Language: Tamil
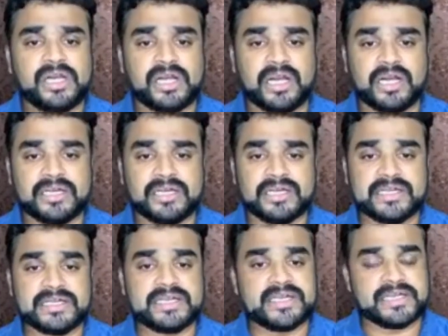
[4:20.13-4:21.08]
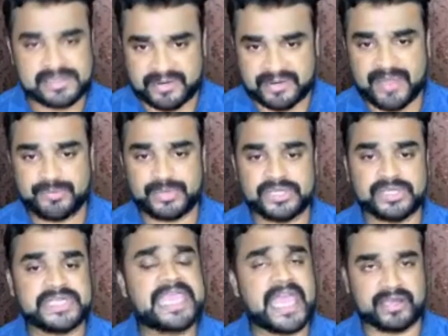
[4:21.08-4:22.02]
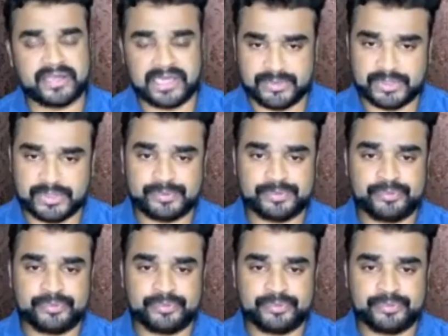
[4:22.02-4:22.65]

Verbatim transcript: அண்டு ரேப் கேங் ரேப்